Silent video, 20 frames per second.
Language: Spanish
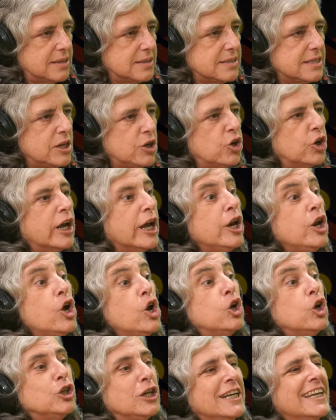sino que no
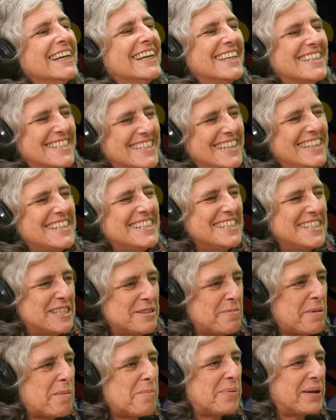lo tiene que hacer el
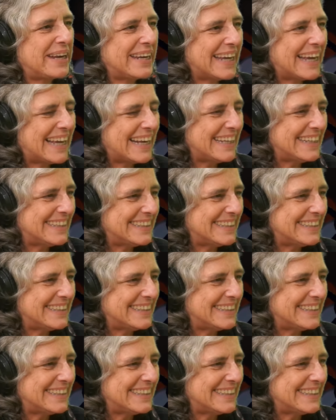sistema penal.